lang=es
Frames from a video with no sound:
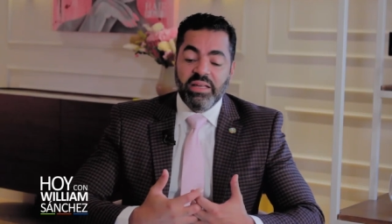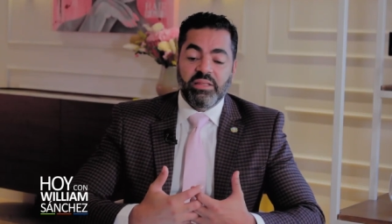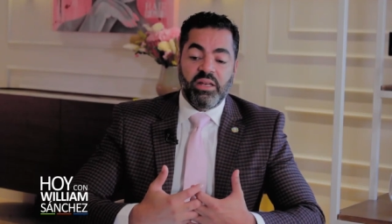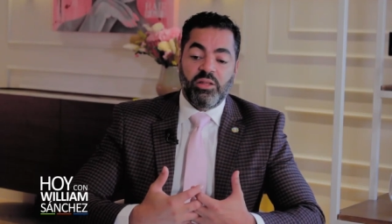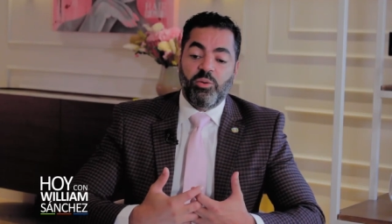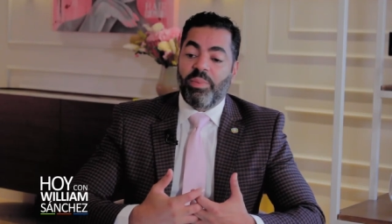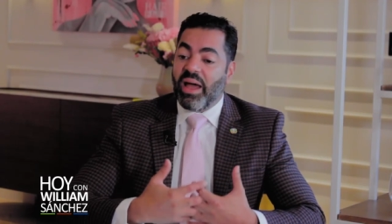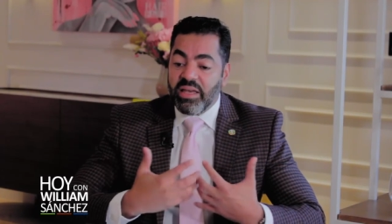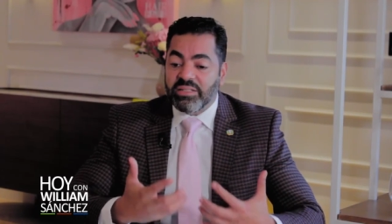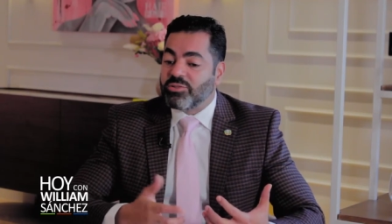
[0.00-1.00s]
teniendo
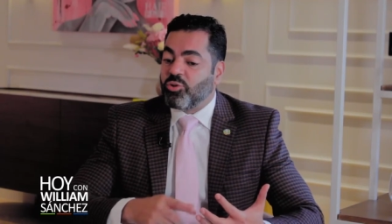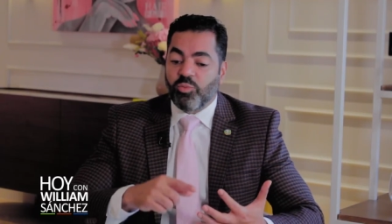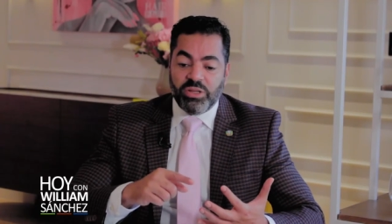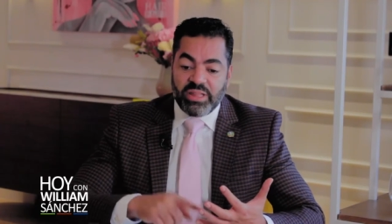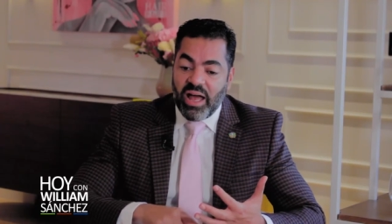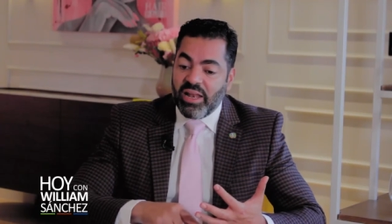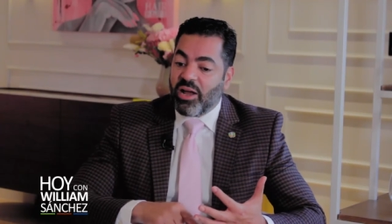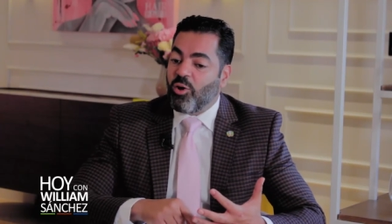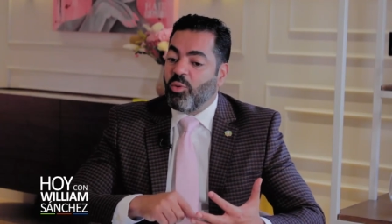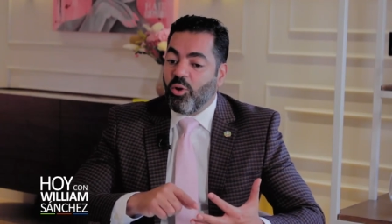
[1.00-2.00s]
países como
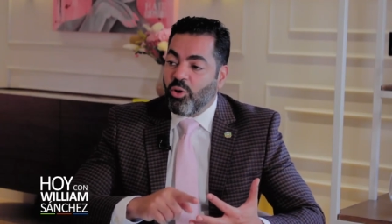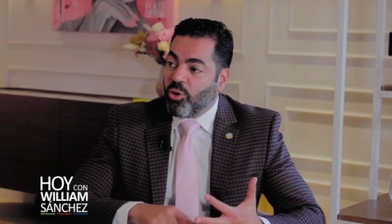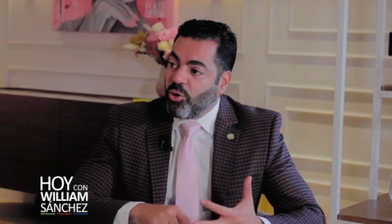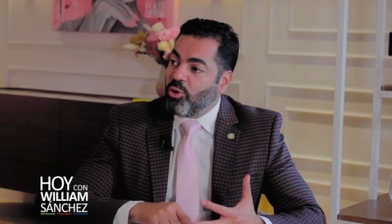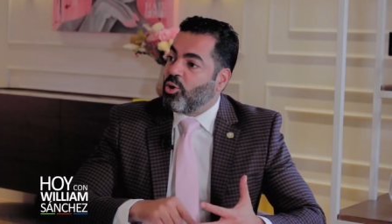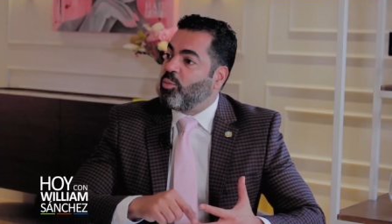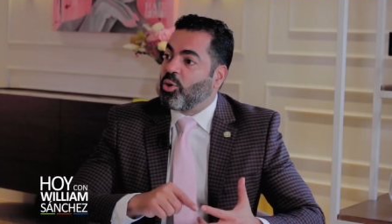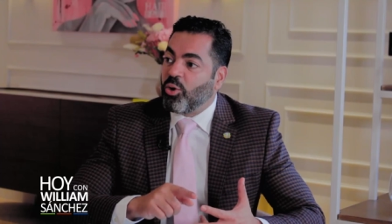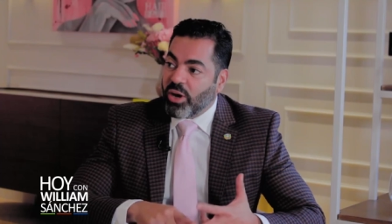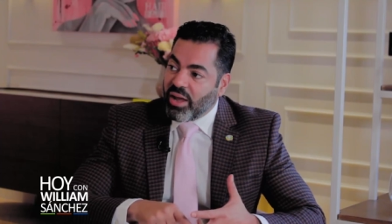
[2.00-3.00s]
Italia, como Hong Kong, como
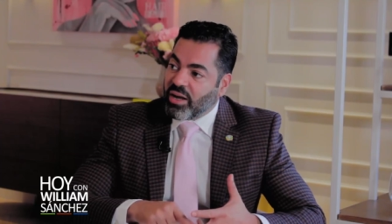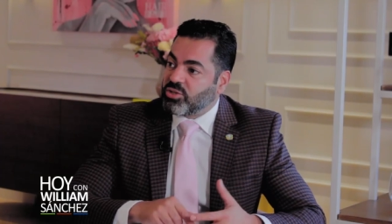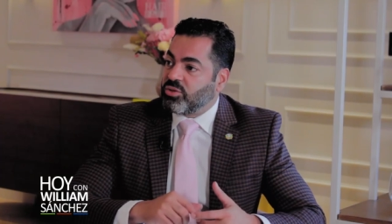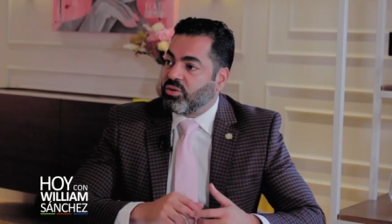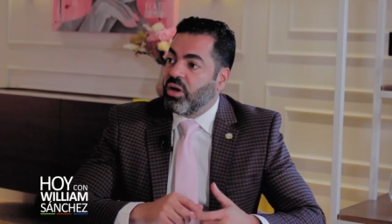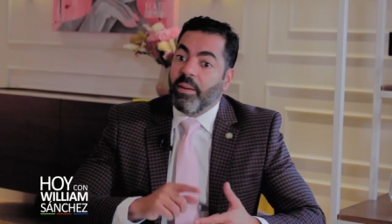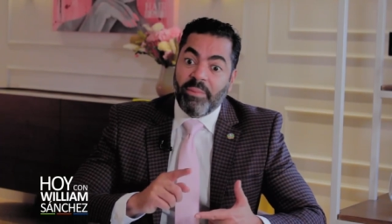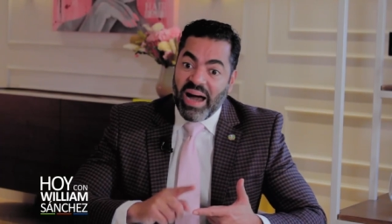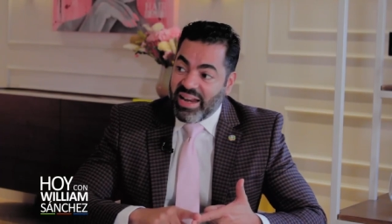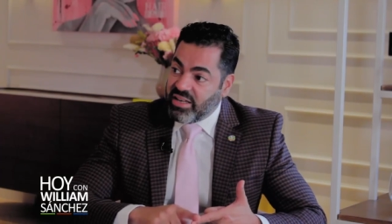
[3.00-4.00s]
Corea, que son
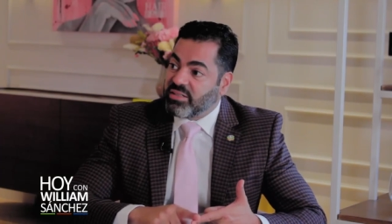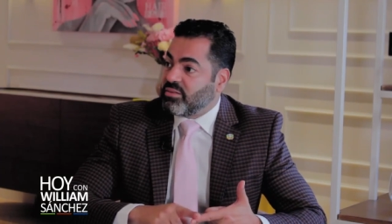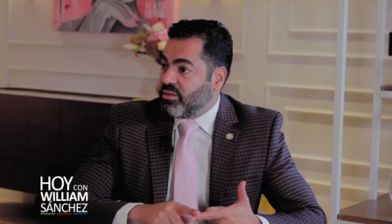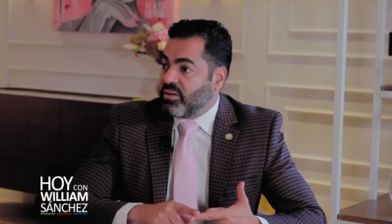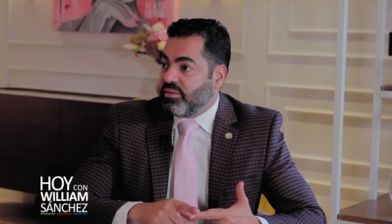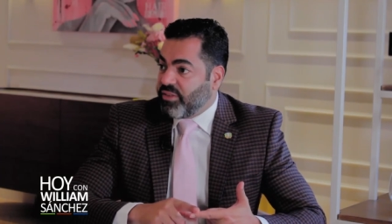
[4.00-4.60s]
París, eh,